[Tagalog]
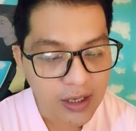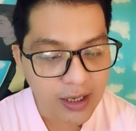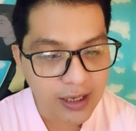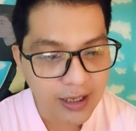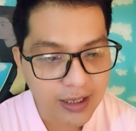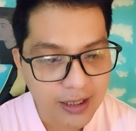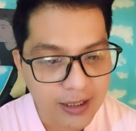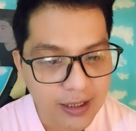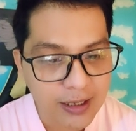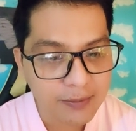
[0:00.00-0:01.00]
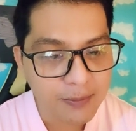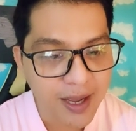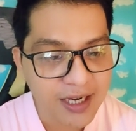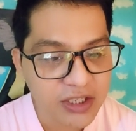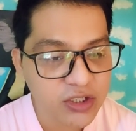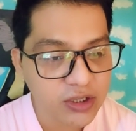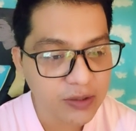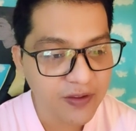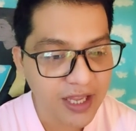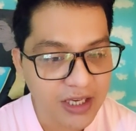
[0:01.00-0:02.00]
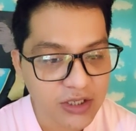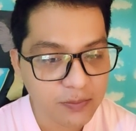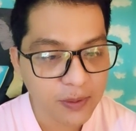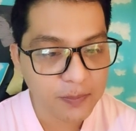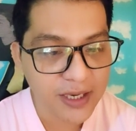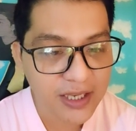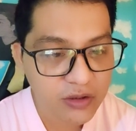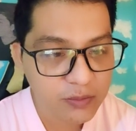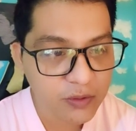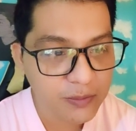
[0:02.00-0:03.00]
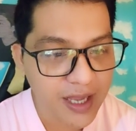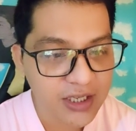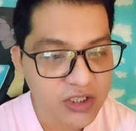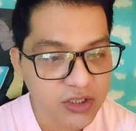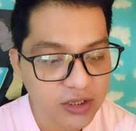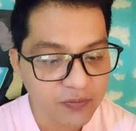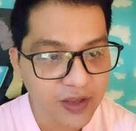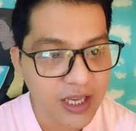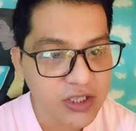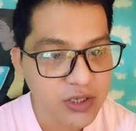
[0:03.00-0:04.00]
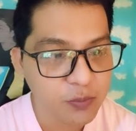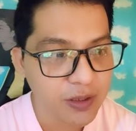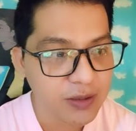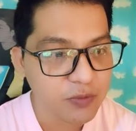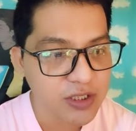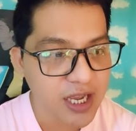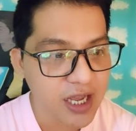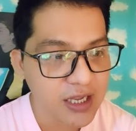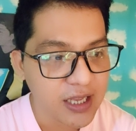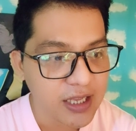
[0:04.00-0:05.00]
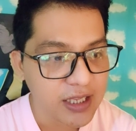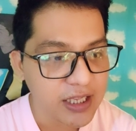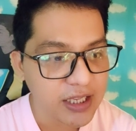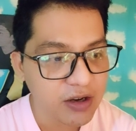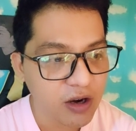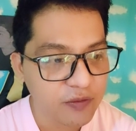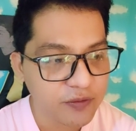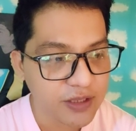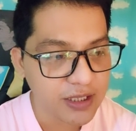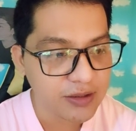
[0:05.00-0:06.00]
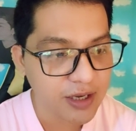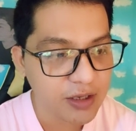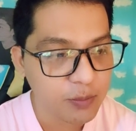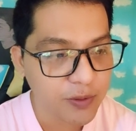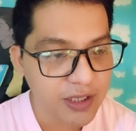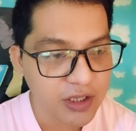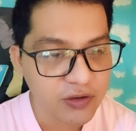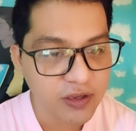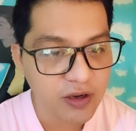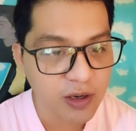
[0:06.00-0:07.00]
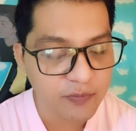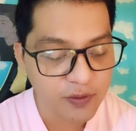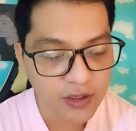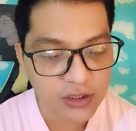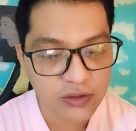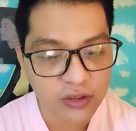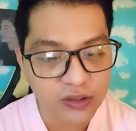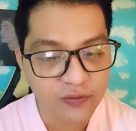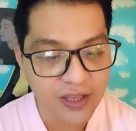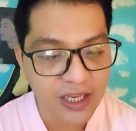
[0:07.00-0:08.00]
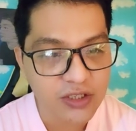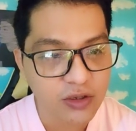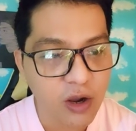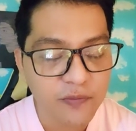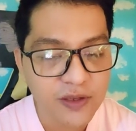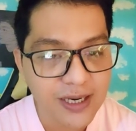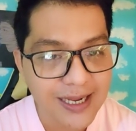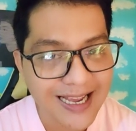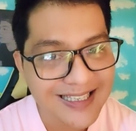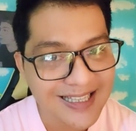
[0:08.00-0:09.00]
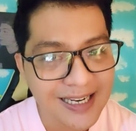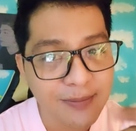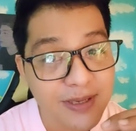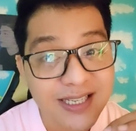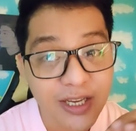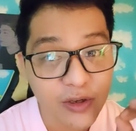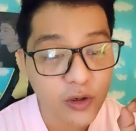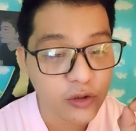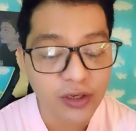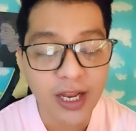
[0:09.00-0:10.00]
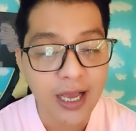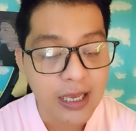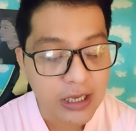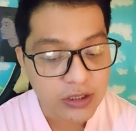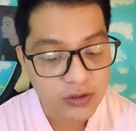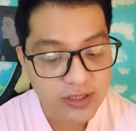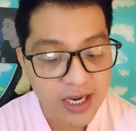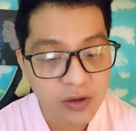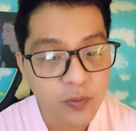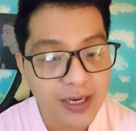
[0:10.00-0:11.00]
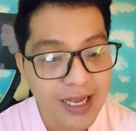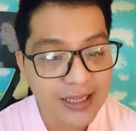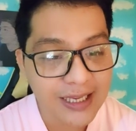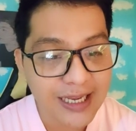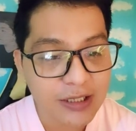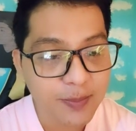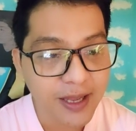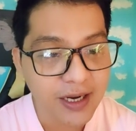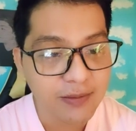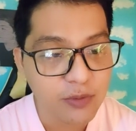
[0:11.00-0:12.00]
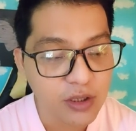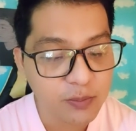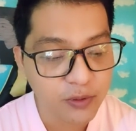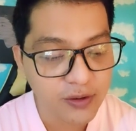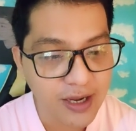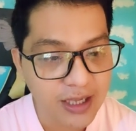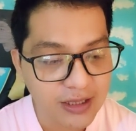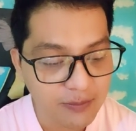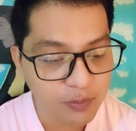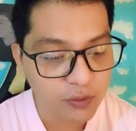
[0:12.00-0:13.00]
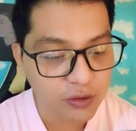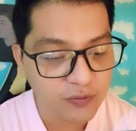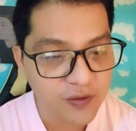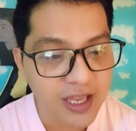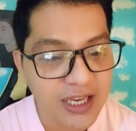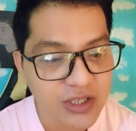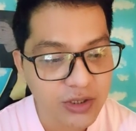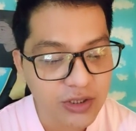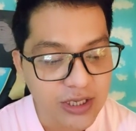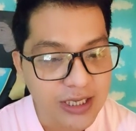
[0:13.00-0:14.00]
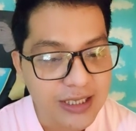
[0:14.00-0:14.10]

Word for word: uh, manage notification. Pag pinindot mo yung manage notification, pwede mo siyang i-off dito. Ano, pwede nyo i-off yung inyong notification. Off nyo lang guys, then labas kayo, yun na. So second way natin guys, para in-mute po yung ating pong notification,